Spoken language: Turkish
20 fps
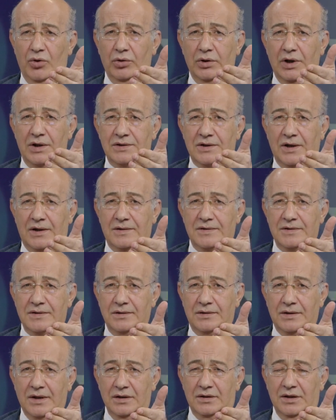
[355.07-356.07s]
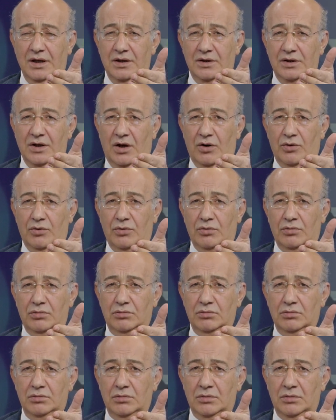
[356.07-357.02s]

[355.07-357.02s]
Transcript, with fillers: boğulacaksın Netanyahu.